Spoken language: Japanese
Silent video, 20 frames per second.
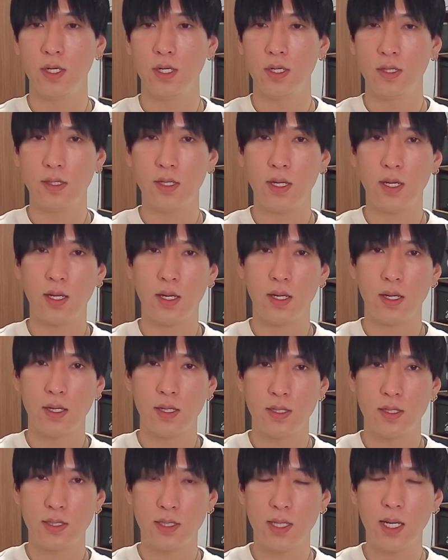で、
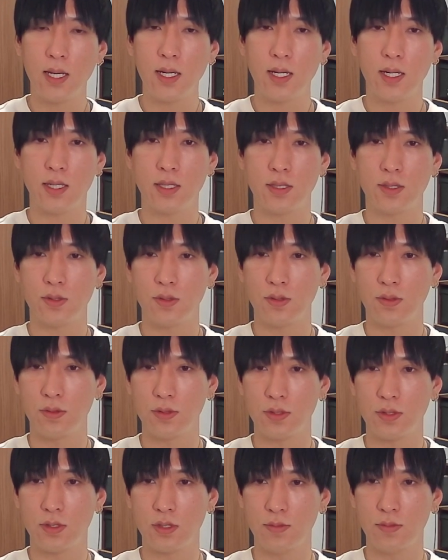上海総合
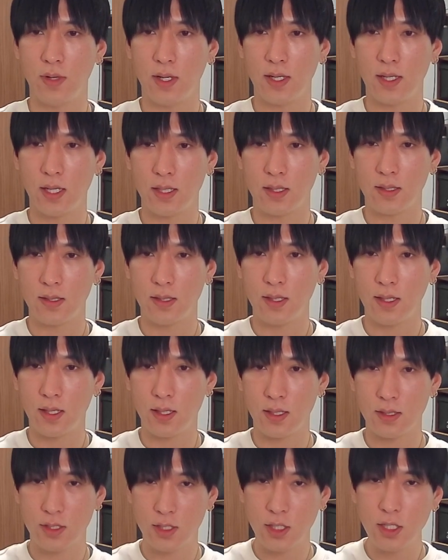指数も上がっ
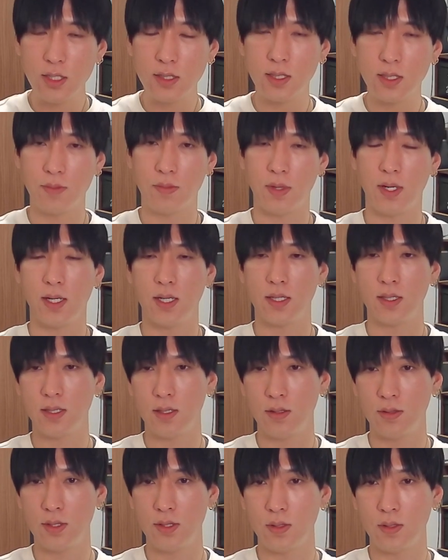て、深センも上がって
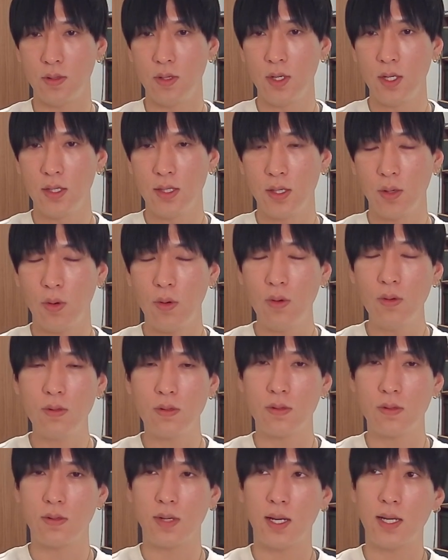るんですよ。で、香
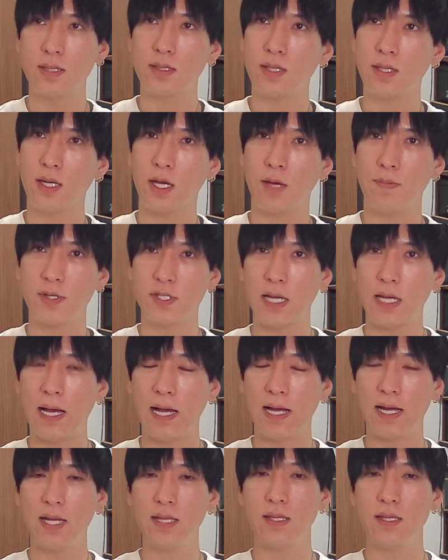港、反センがやっぱし
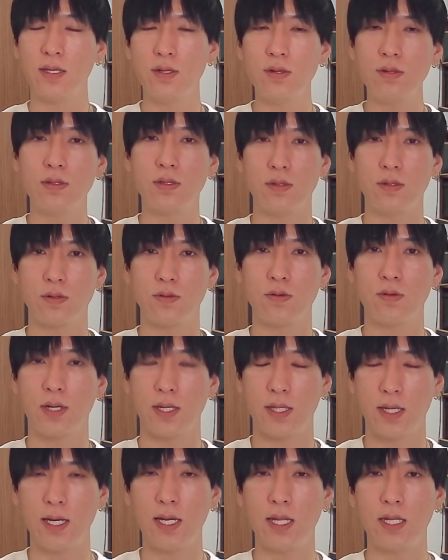上がってるっていうところ
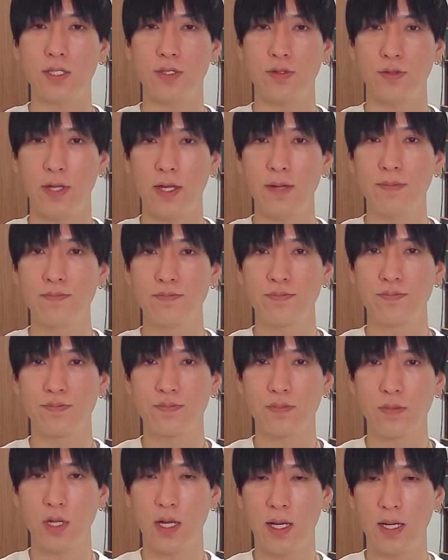がでかいですよね。
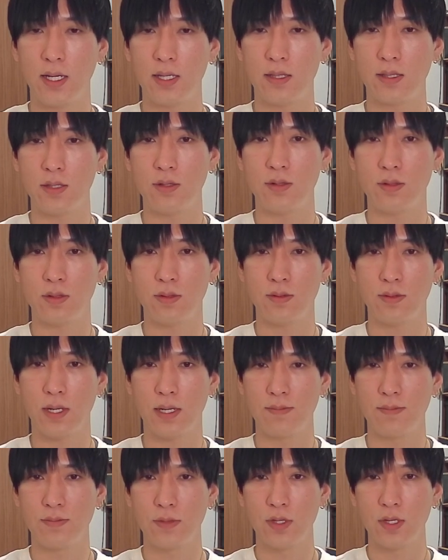上がってるっていうの
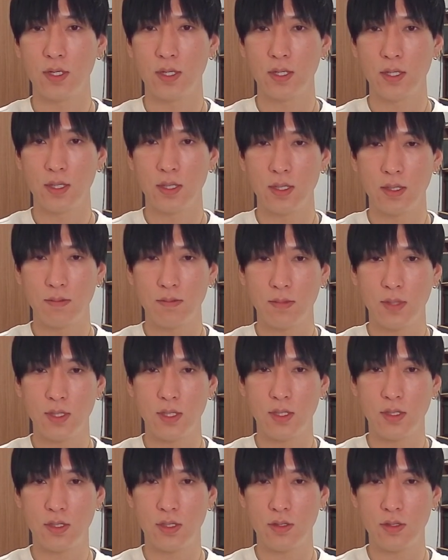が。まあ、
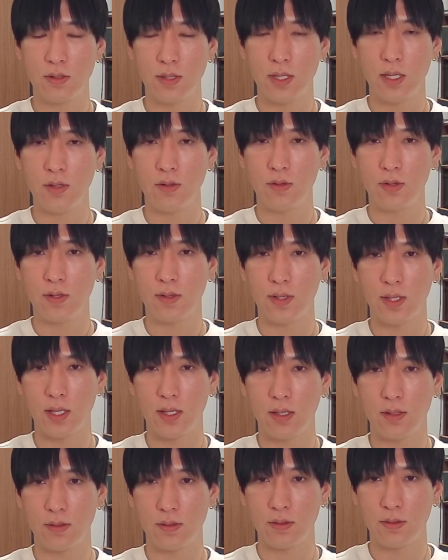日中の値動きはね、
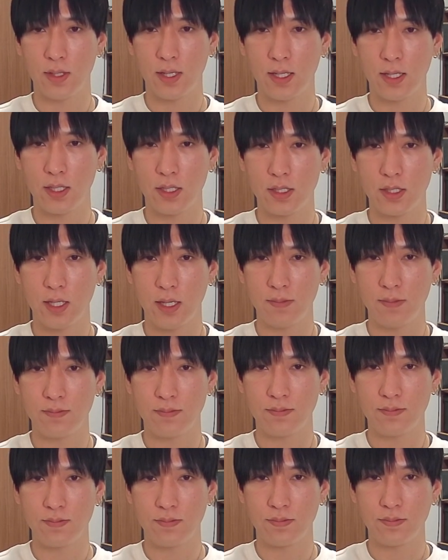あの、こんな形で
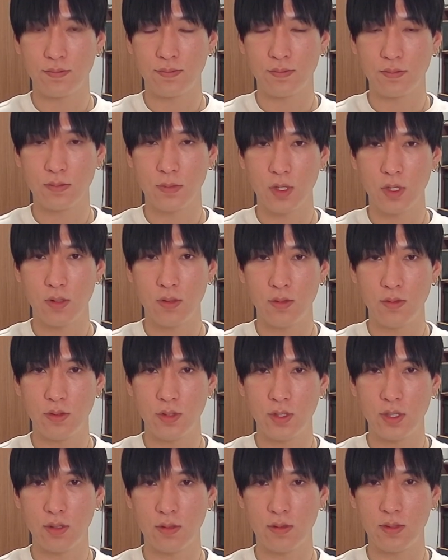動
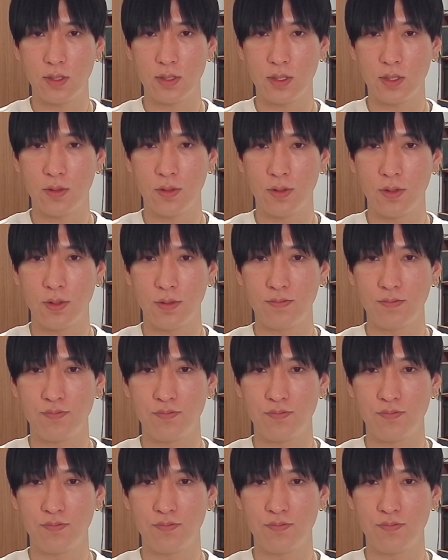いてるんですけど、こ